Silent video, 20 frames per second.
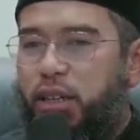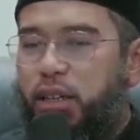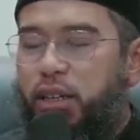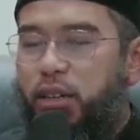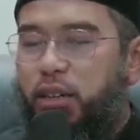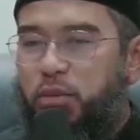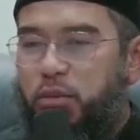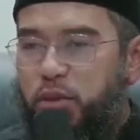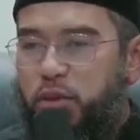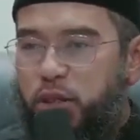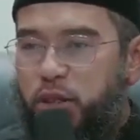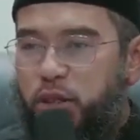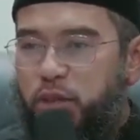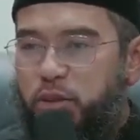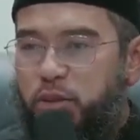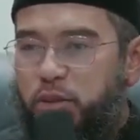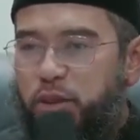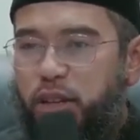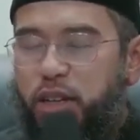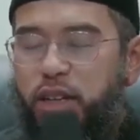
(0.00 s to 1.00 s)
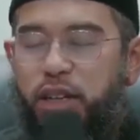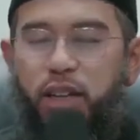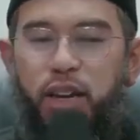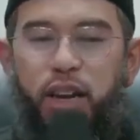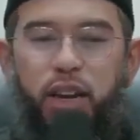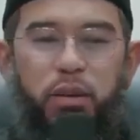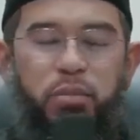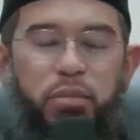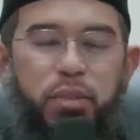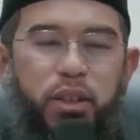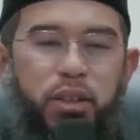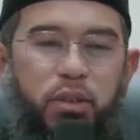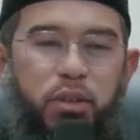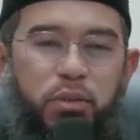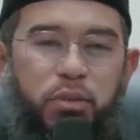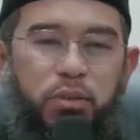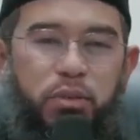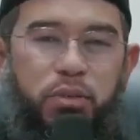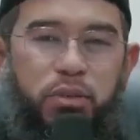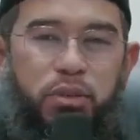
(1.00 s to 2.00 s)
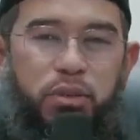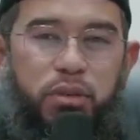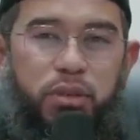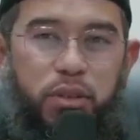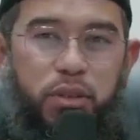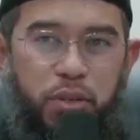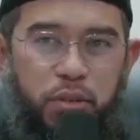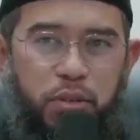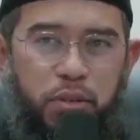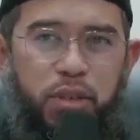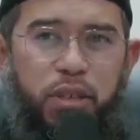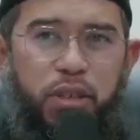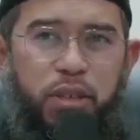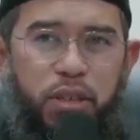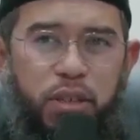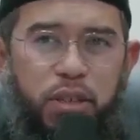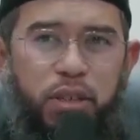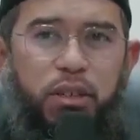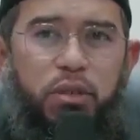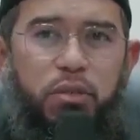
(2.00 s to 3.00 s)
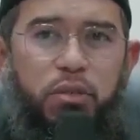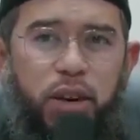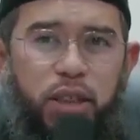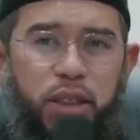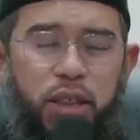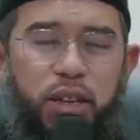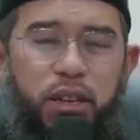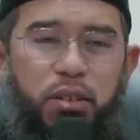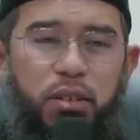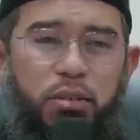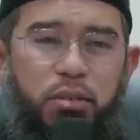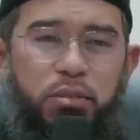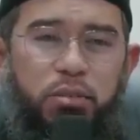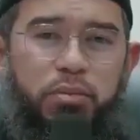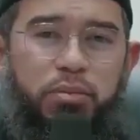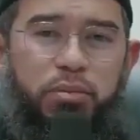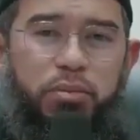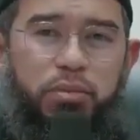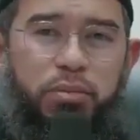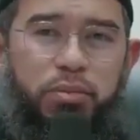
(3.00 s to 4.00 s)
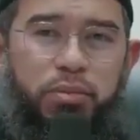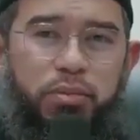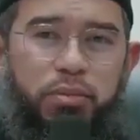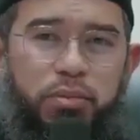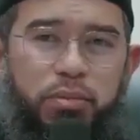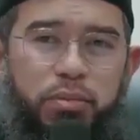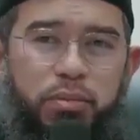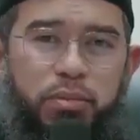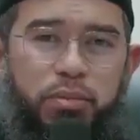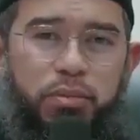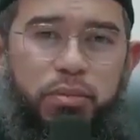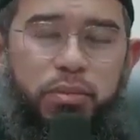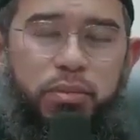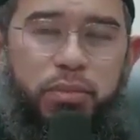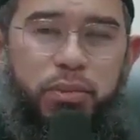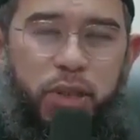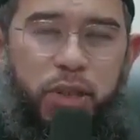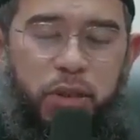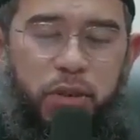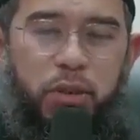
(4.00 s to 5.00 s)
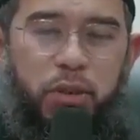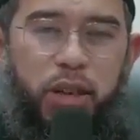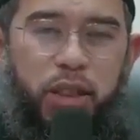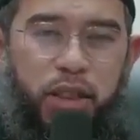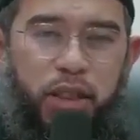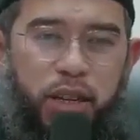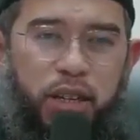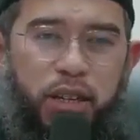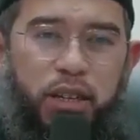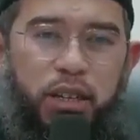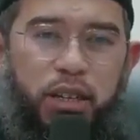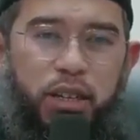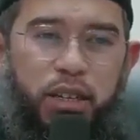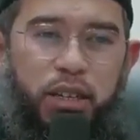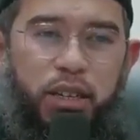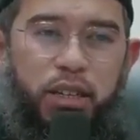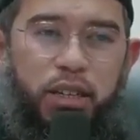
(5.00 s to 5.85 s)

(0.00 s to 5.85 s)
ilmunya juga didalami terus itu bisa jadi kekuatan loh kekuatan